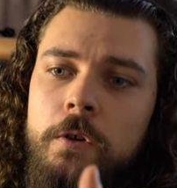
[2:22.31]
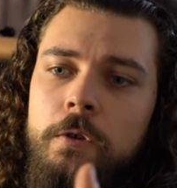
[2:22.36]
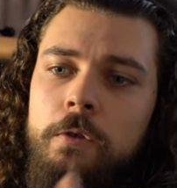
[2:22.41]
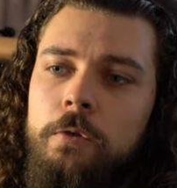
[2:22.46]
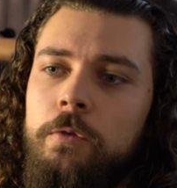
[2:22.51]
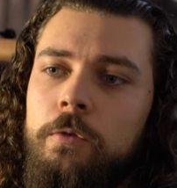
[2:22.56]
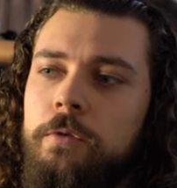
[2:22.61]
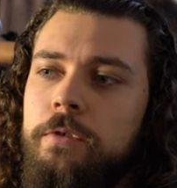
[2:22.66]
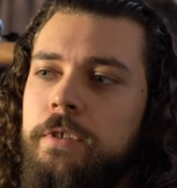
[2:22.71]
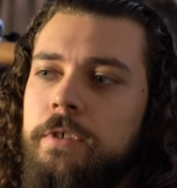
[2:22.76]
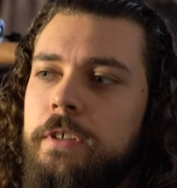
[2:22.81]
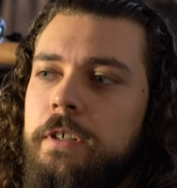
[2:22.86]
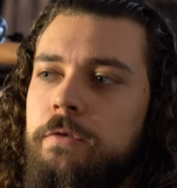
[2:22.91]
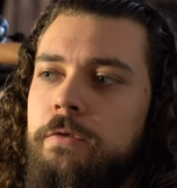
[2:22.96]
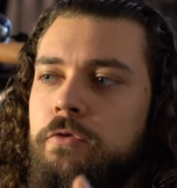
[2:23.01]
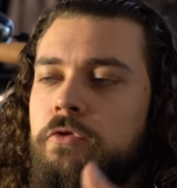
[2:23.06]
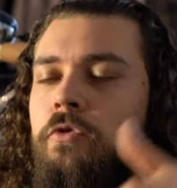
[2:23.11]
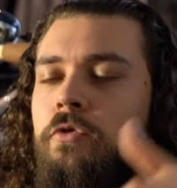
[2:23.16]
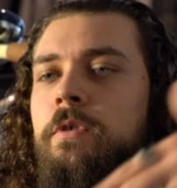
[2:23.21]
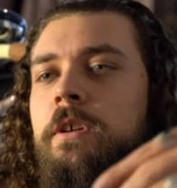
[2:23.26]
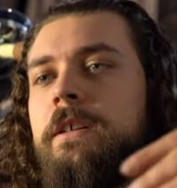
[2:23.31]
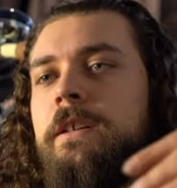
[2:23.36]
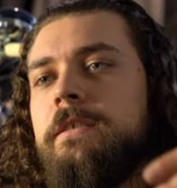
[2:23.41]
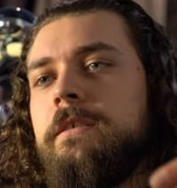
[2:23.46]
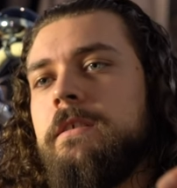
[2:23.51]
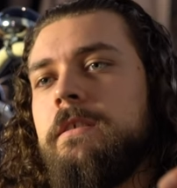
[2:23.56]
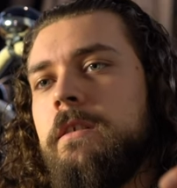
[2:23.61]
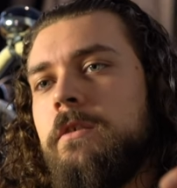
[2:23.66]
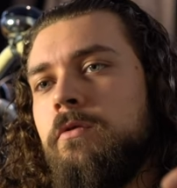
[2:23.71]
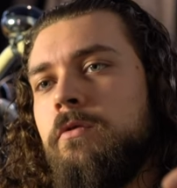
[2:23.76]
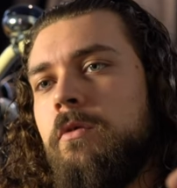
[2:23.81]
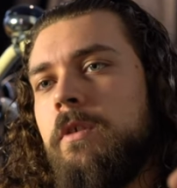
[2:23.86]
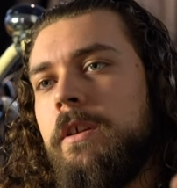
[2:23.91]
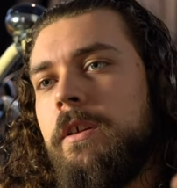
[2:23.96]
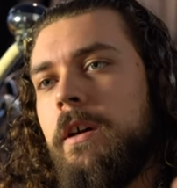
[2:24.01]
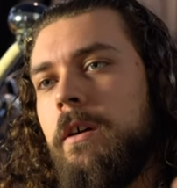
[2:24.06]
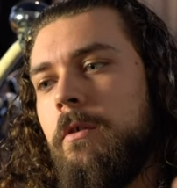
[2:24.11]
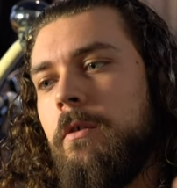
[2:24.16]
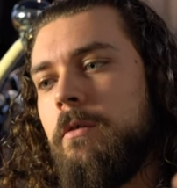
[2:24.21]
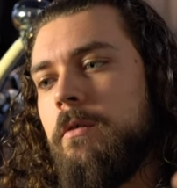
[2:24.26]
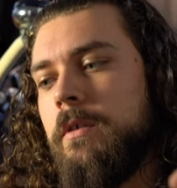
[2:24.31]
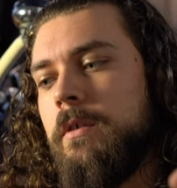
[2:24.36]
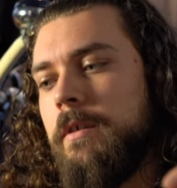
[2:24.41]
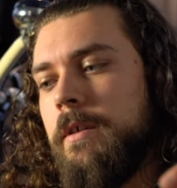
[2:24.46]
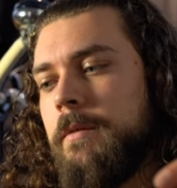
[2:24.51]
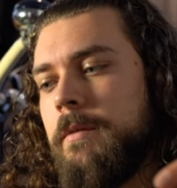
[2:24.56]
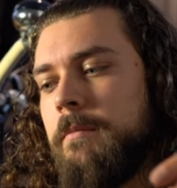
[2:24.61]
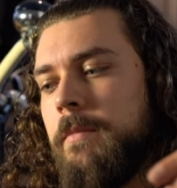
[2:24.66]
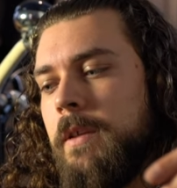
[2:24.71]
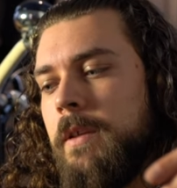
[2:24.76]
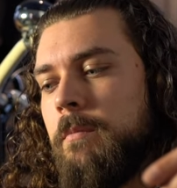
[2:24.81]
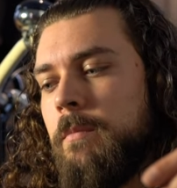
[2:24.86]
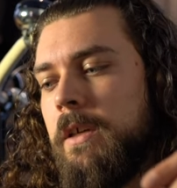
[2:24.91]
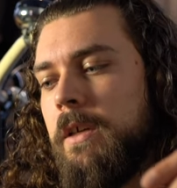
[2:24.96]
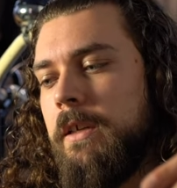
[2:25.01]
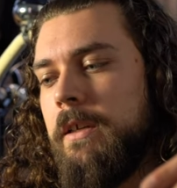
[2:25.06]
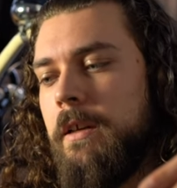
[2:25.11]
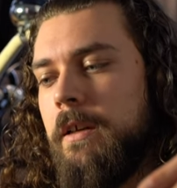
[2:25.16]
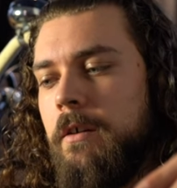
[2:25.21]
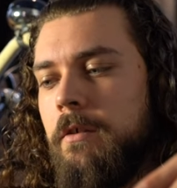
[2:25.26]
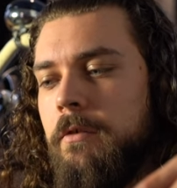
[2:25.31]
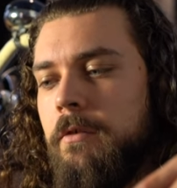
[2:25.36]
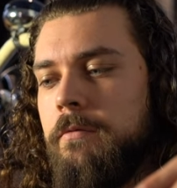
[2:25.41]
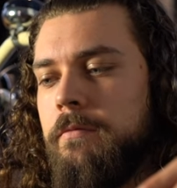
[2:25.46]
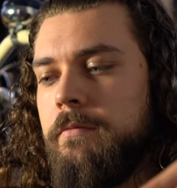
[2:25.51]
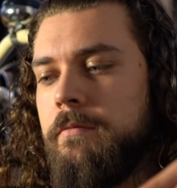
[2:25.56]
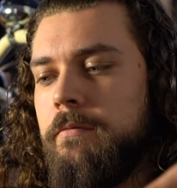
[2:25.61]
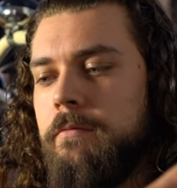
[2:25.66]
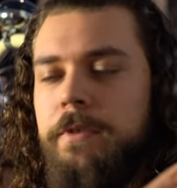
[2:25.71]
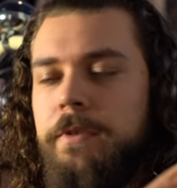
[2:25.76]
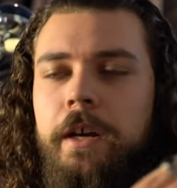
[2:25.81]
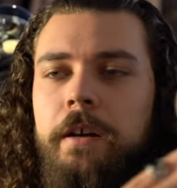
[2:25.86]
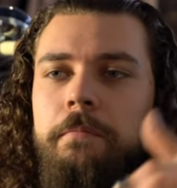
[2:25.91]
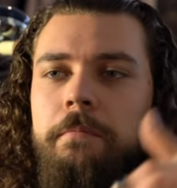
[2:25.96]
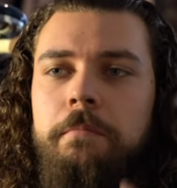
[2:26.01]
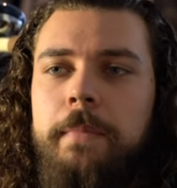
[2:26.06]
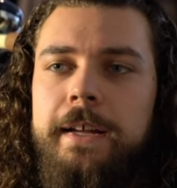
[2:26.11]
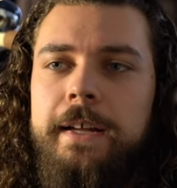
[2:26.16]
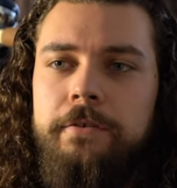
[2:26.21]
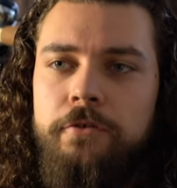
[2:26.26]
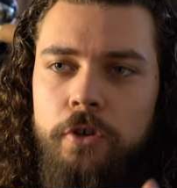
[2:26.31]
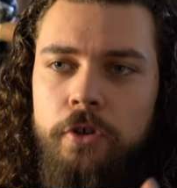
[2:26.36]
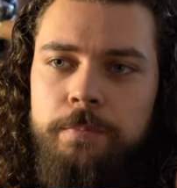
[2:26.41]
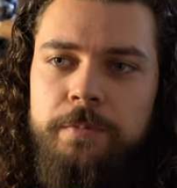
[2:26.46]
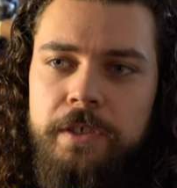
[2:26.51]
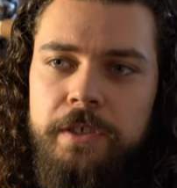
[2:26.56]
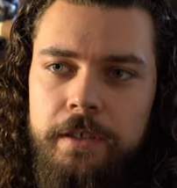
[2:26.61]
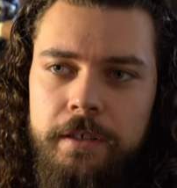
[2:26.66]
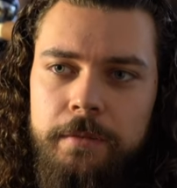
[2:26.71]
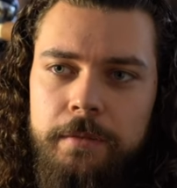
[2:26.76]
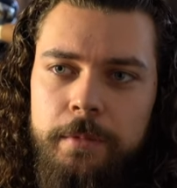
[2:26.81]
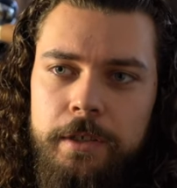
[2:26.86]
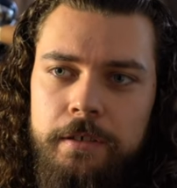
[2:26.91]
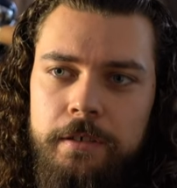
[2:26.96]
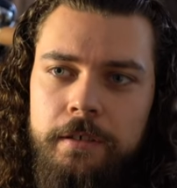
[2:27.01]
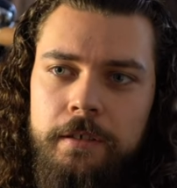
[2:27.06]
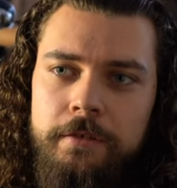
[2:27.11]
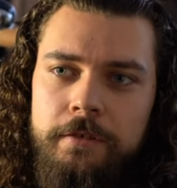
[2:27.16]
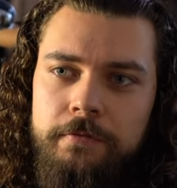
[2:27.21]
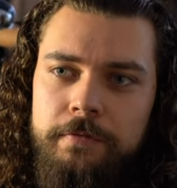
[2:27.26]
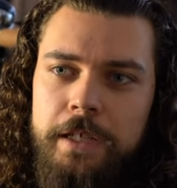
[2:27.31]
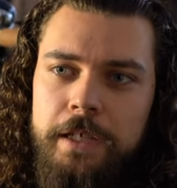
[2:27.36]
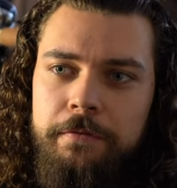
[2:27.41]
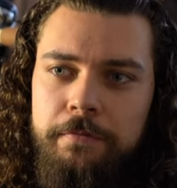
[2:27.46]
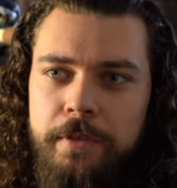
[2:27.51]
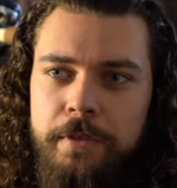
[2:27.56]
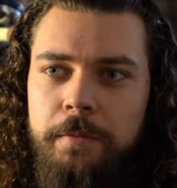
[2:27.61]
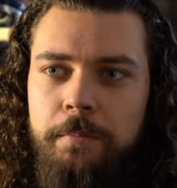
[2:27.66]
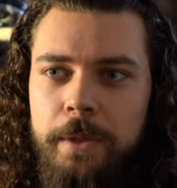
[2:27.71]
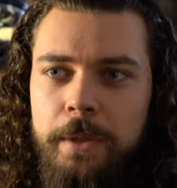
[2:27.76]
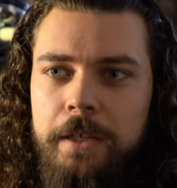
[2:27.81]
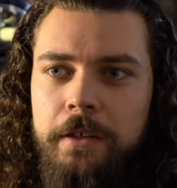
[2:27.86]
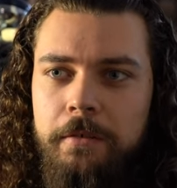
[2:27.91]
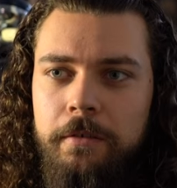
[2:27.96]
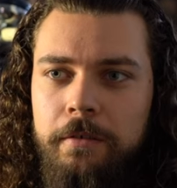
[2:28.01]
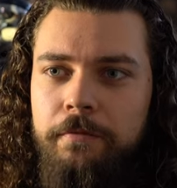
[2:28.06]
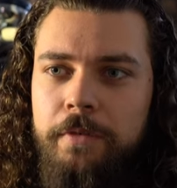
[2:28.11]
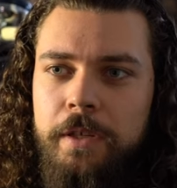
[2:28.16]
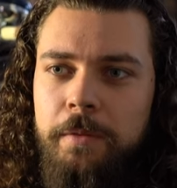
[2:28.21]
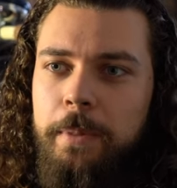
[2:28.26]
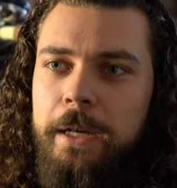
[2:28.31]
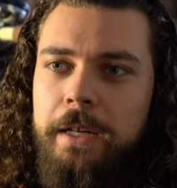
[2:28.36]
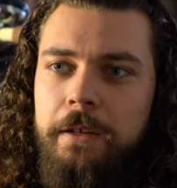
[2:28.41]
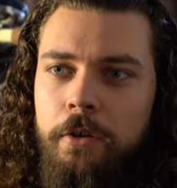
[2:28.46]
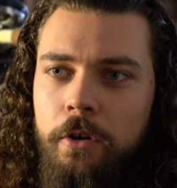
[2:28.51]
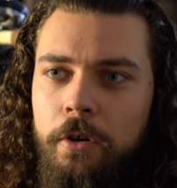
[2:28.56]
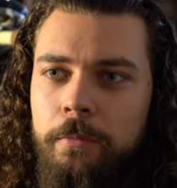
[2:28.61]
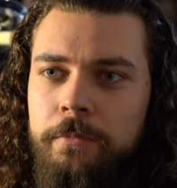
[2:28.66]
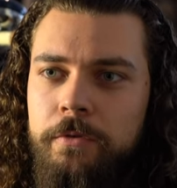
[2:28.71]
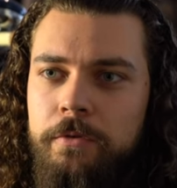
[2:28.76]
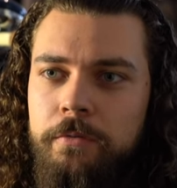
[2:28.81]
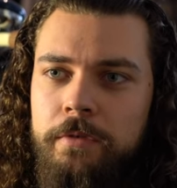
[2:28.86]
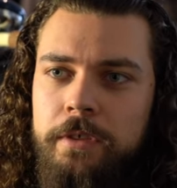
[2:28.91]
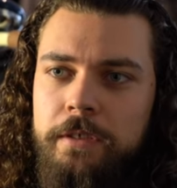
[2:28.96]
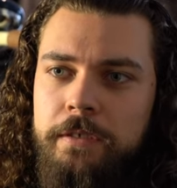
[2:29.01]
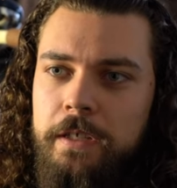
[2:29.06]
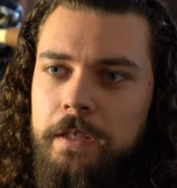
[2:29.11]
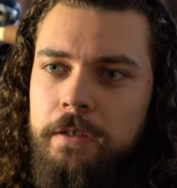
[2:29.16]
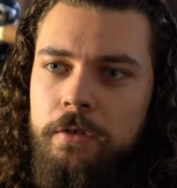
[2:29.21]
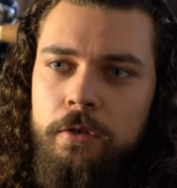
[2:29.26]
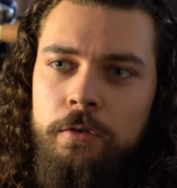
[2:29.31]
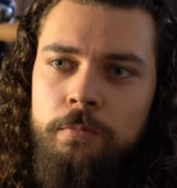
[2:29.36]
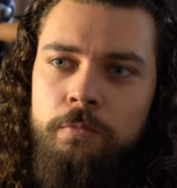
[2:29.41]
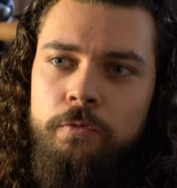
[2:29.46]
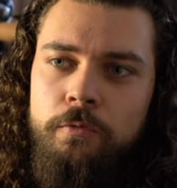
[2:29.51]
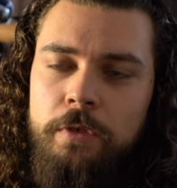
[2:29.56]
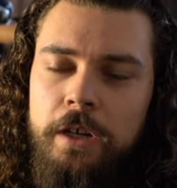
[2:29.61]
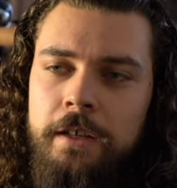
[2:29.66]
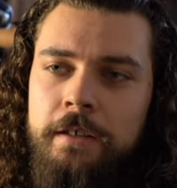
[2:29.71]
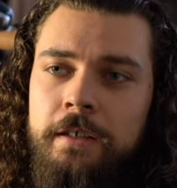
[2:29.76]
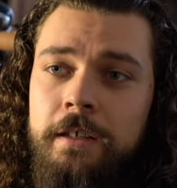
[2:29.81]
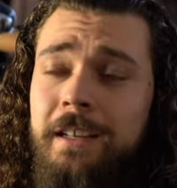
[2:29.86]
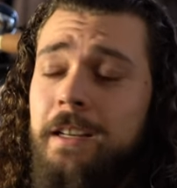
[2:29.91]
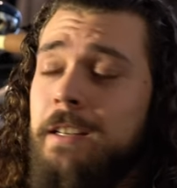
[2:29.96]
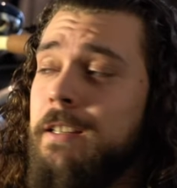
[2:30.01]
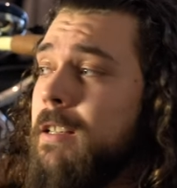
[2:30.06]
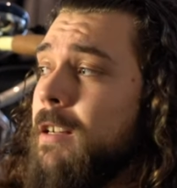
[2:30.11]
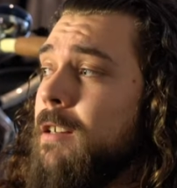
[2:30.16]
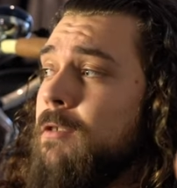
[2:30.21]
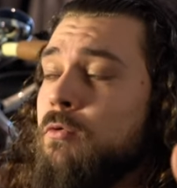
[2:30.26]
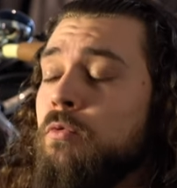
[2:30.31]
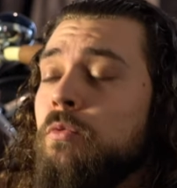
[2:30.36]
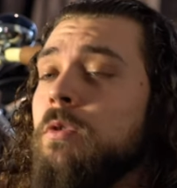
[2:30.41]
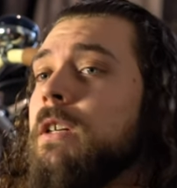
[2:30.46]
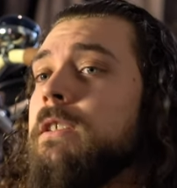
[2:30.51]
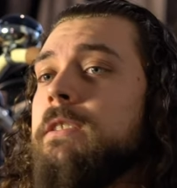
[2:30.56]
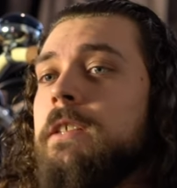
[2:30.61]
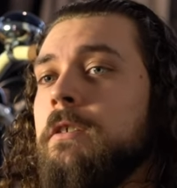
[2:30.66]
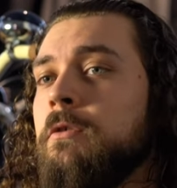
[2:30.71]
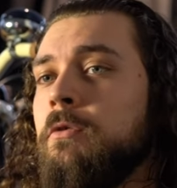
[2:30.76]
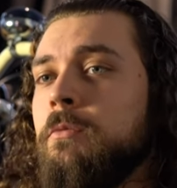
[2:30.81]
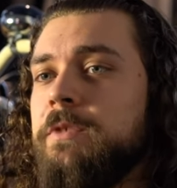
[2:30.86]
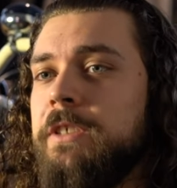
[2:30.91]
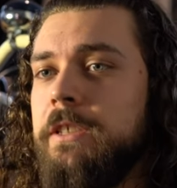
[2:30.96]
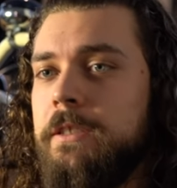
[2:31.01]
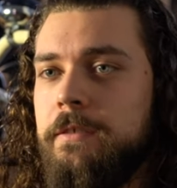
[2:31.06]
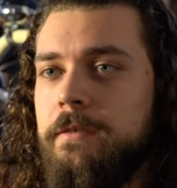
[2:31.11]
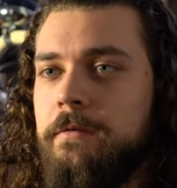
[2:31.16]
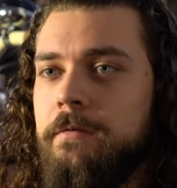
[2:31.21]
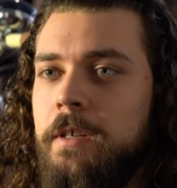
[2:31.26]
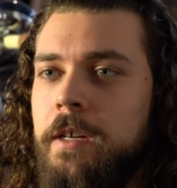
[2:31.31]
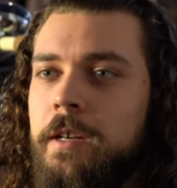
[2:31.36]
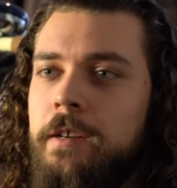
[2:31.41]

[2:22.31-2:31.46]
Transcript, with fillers: Und äh, desto schöner ist es natürlich auch im Hinblick auf ja, meinen Job, sage ich mal. Ne? Also ja. wenn Feedback, Feedback kommt und die Sachen kommen gut an, dann kann ich halt coolere Sachen umsetzen.